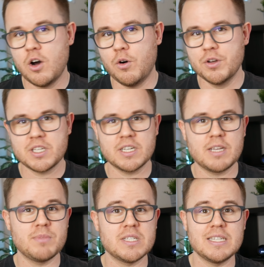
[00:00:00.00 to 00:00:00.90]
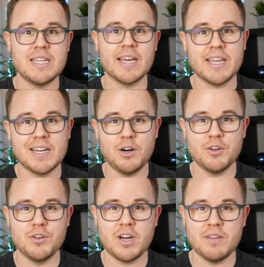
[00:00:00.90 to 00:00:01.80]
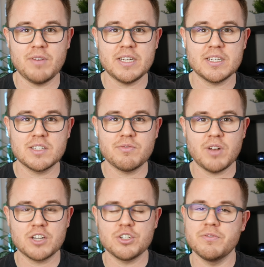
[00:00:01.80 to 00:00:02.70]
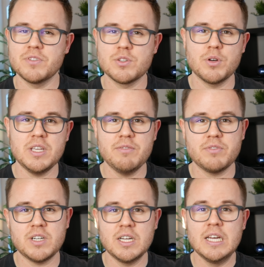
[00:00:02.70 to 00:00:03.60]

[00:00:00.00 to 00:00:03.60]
und dann gibt es in der Regel auch noch ein weiteres Flaggschiff zur IFA,